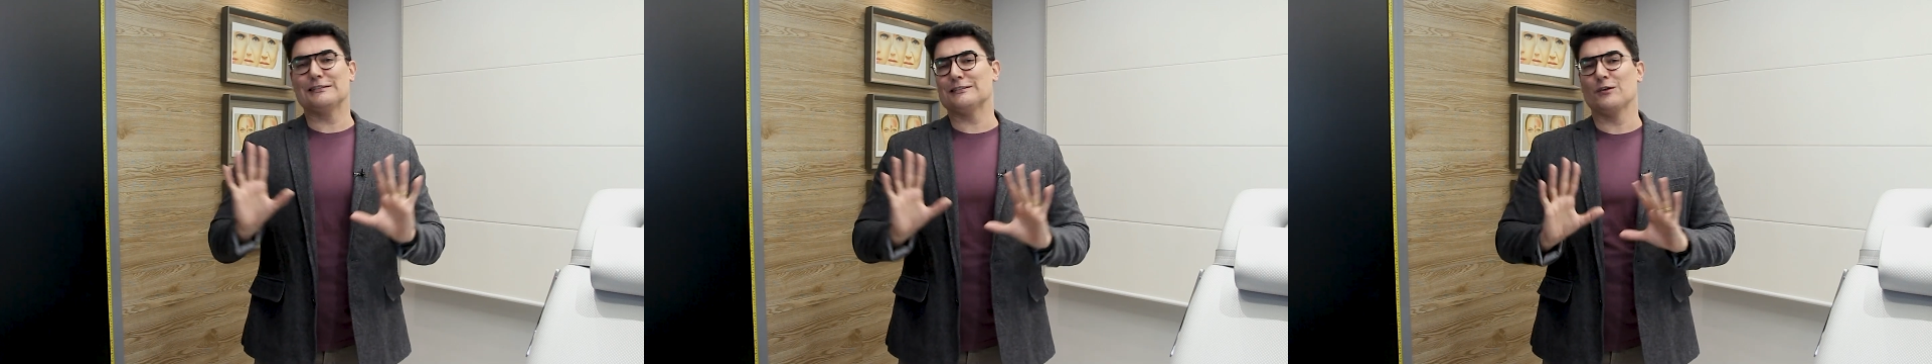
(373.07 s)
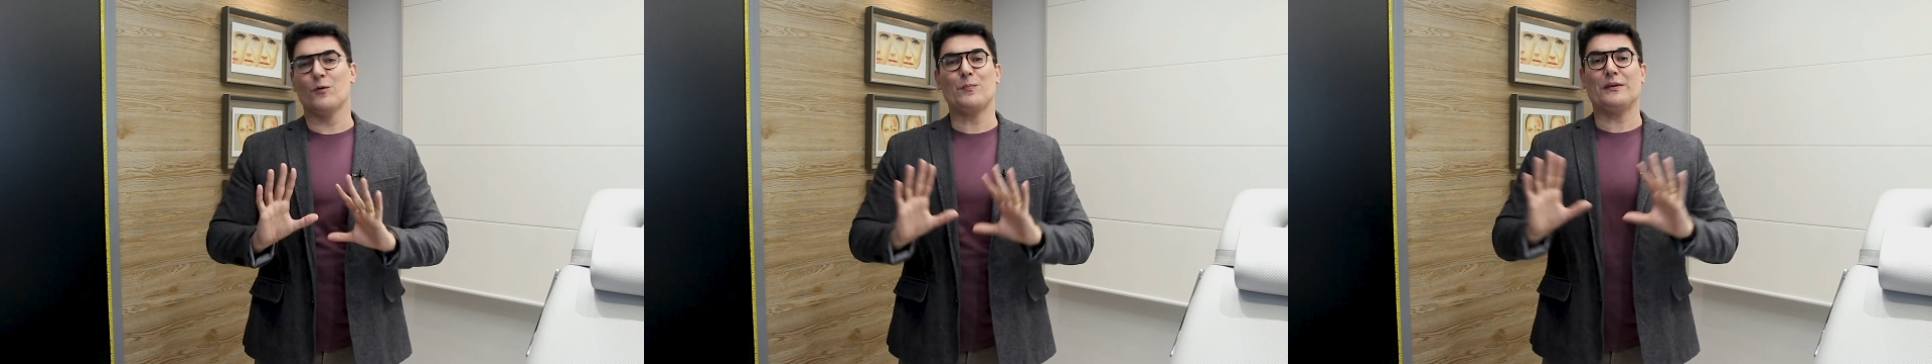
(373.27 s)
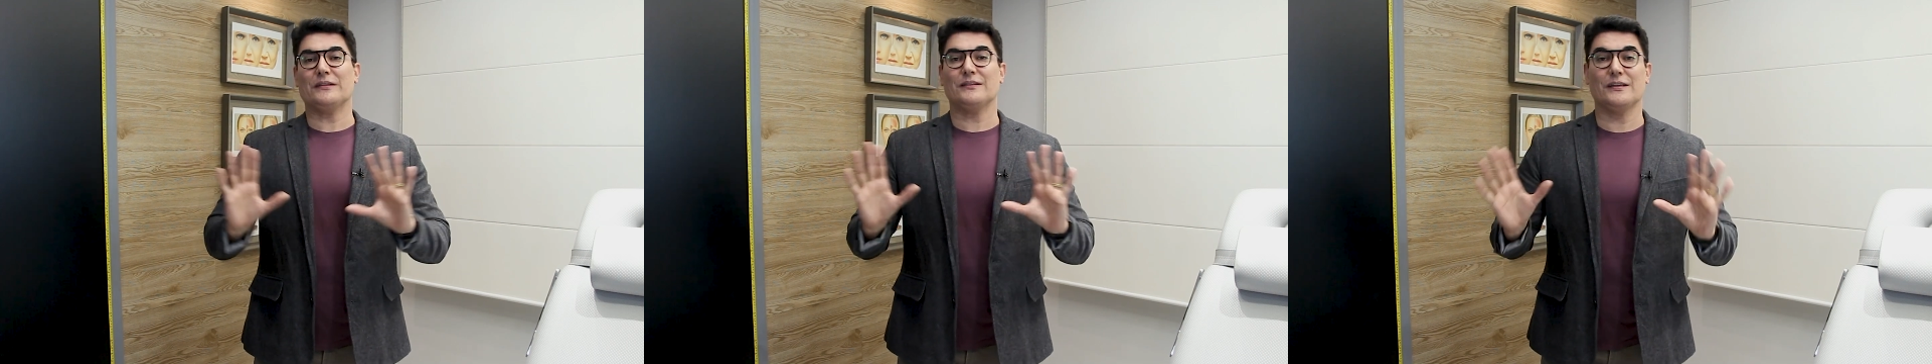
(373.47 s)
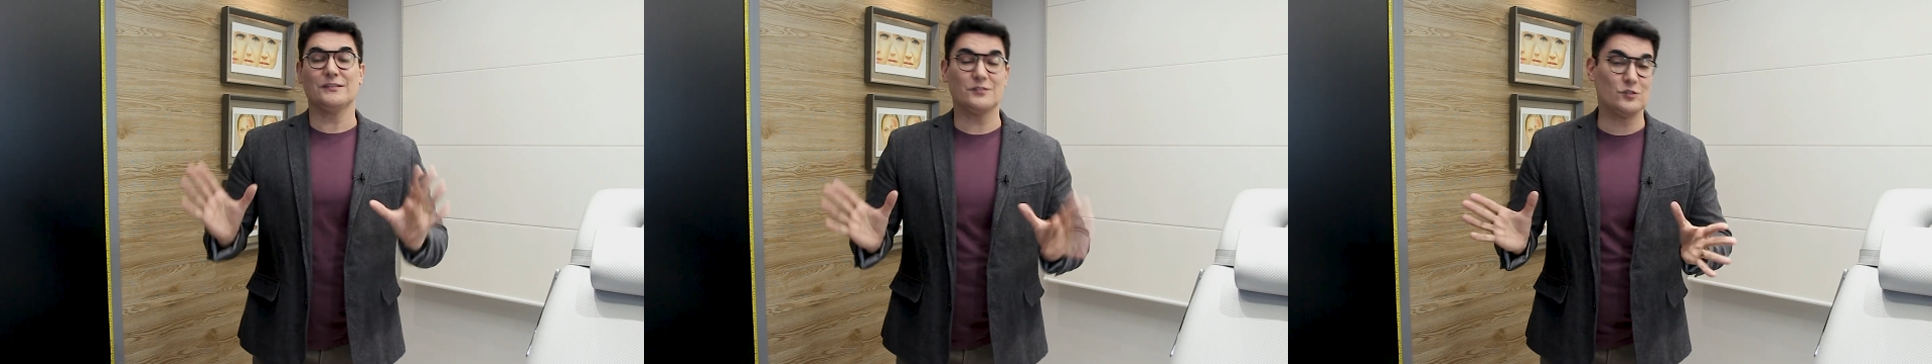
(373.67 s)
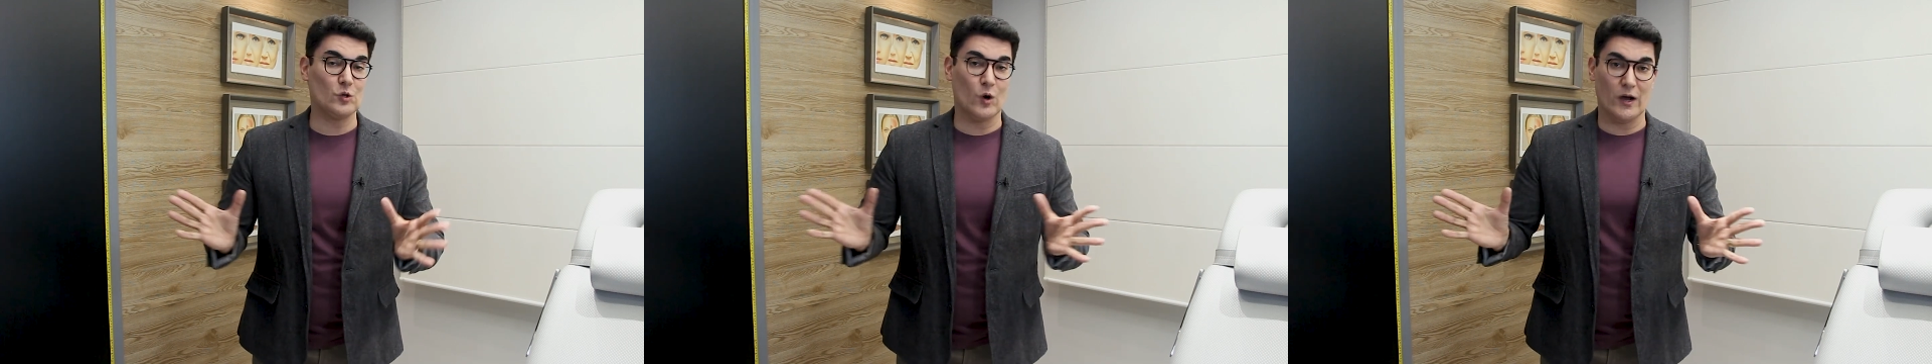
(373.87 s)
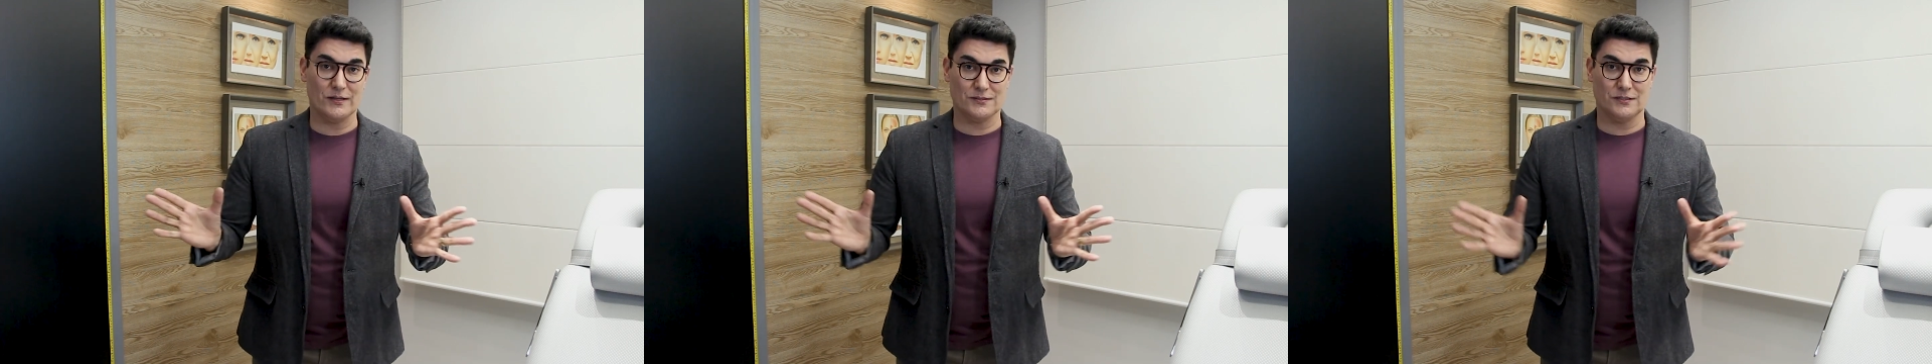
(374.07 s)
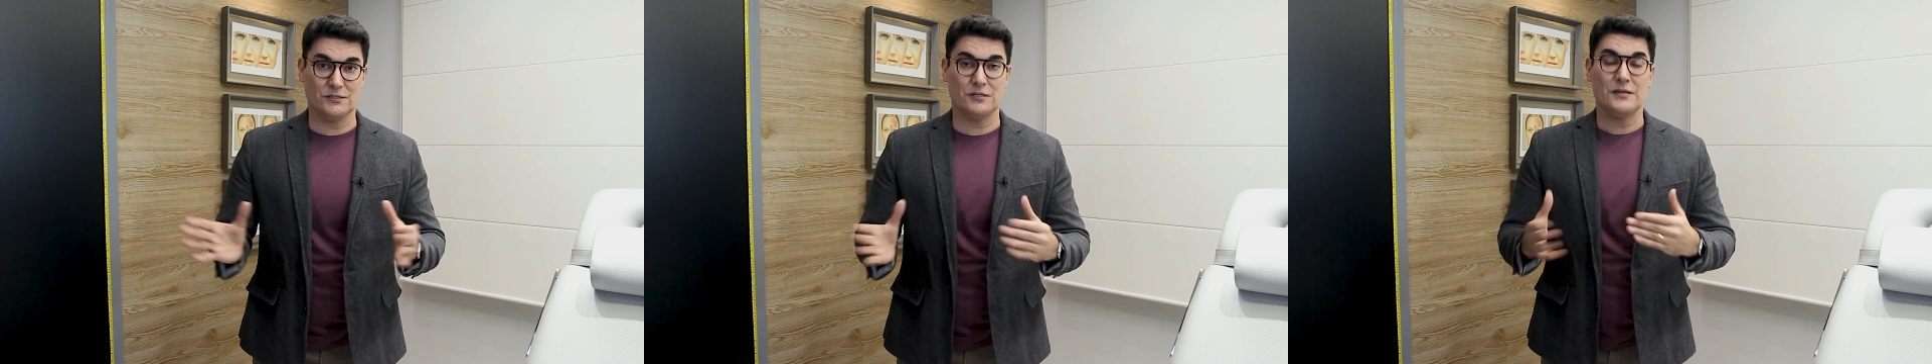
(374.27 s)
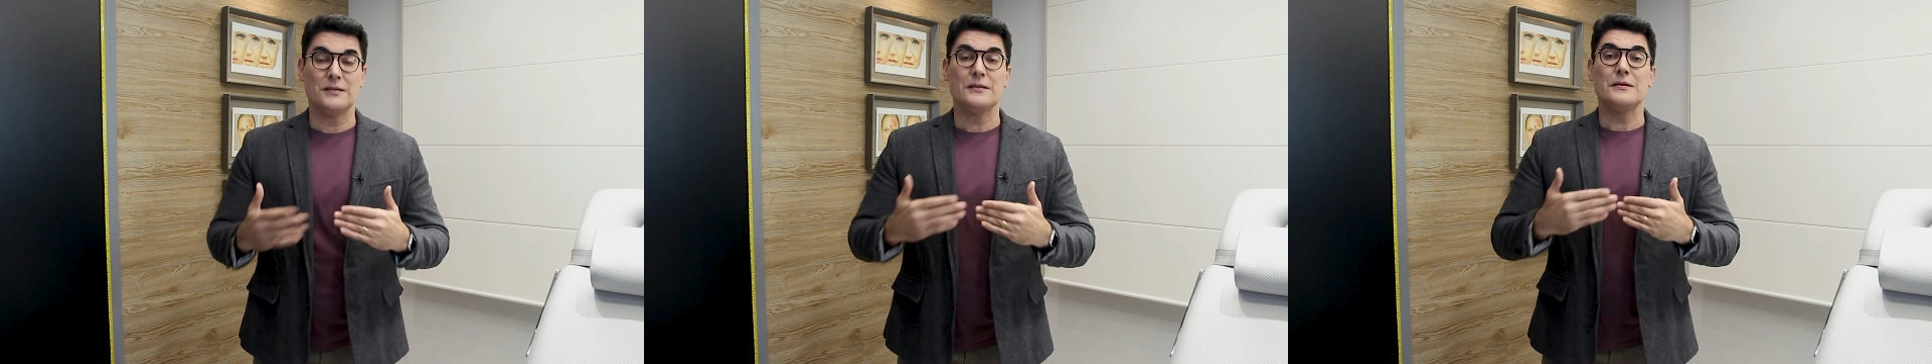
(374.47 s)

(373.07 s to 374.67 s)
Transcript: são pretensiosas,